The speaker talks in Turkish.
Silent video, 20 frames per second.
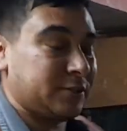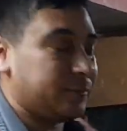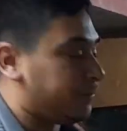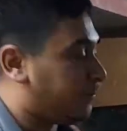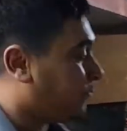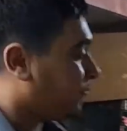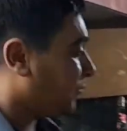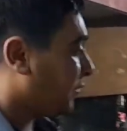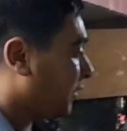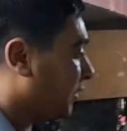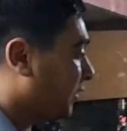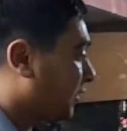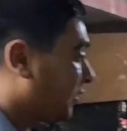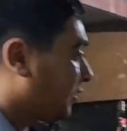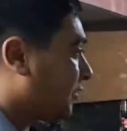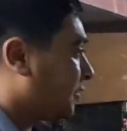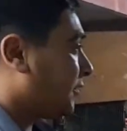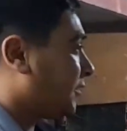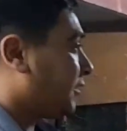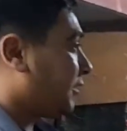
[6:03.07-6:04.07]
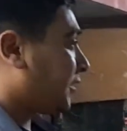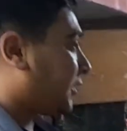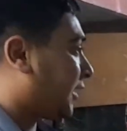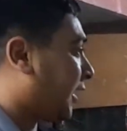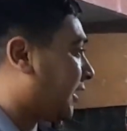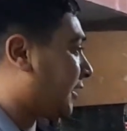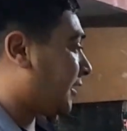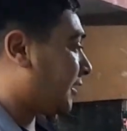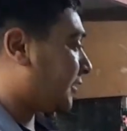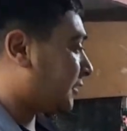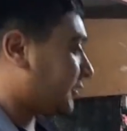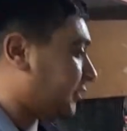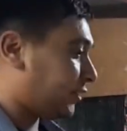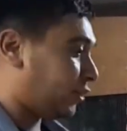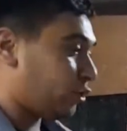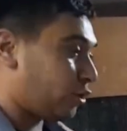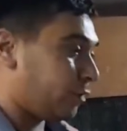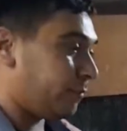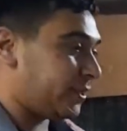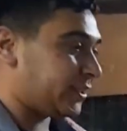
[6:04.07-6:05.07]
Evet. Kara
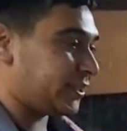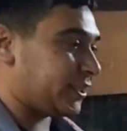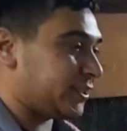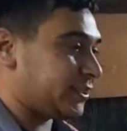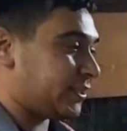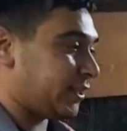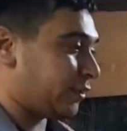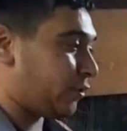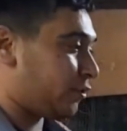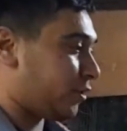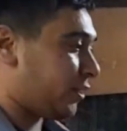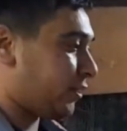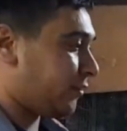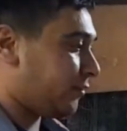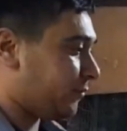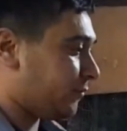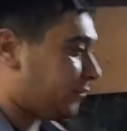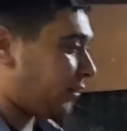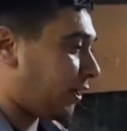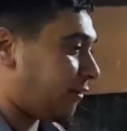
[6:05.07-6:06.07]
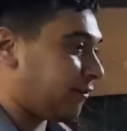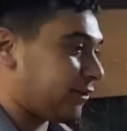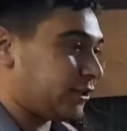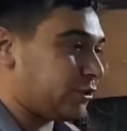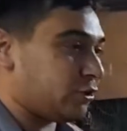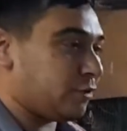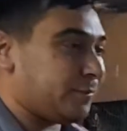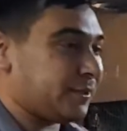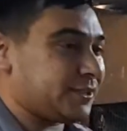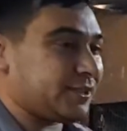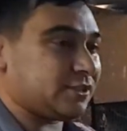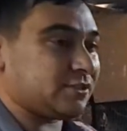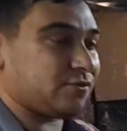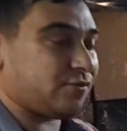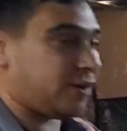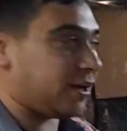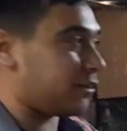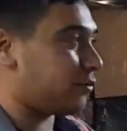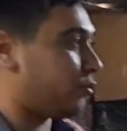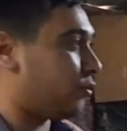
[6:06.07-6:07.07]
e, kilometresine göre. Hava kilometresi
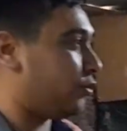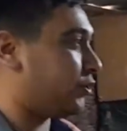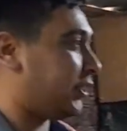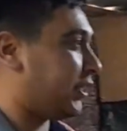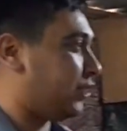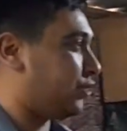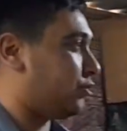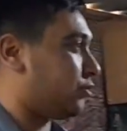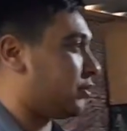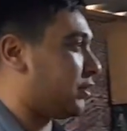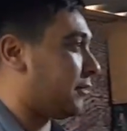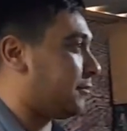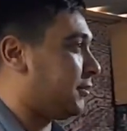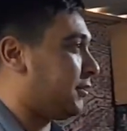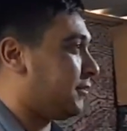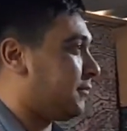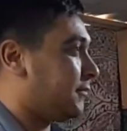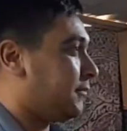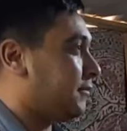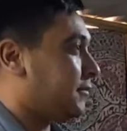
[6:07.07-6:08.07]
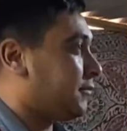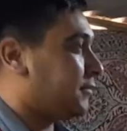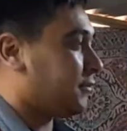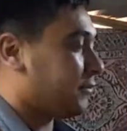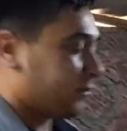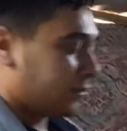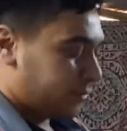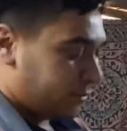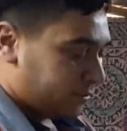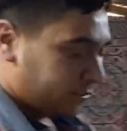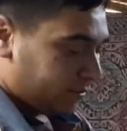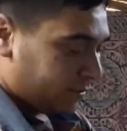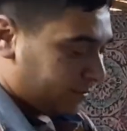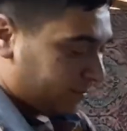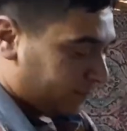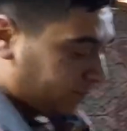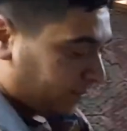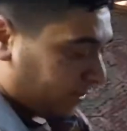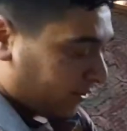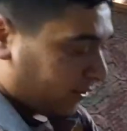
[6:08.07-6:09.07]
farklı oluyor, değişiyor tabii. Evet.
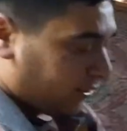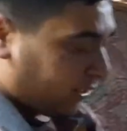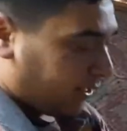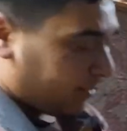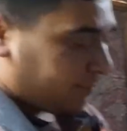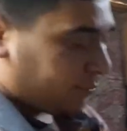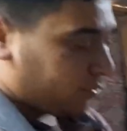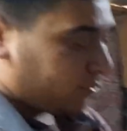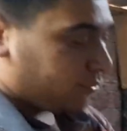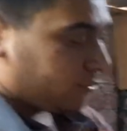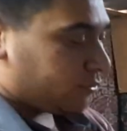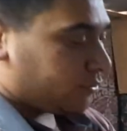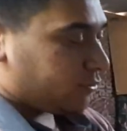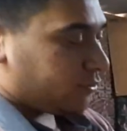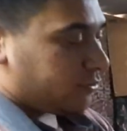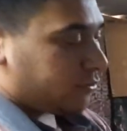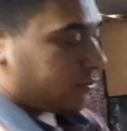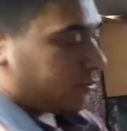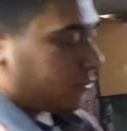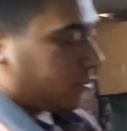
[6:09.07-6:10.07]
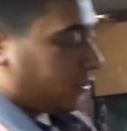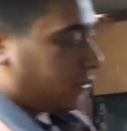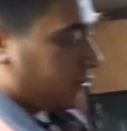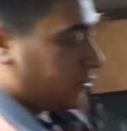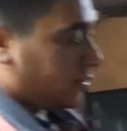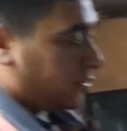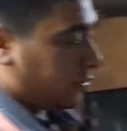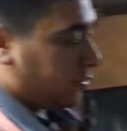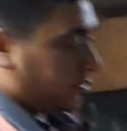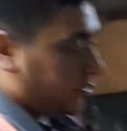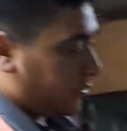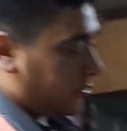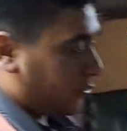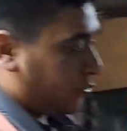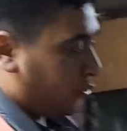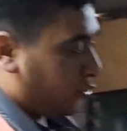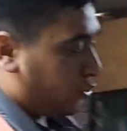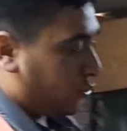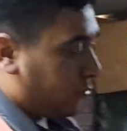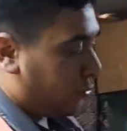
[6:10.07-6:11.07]
Yani bu
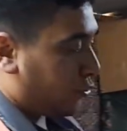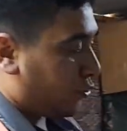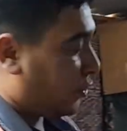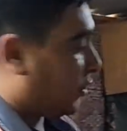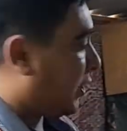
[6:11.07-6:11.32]
kuşumuzun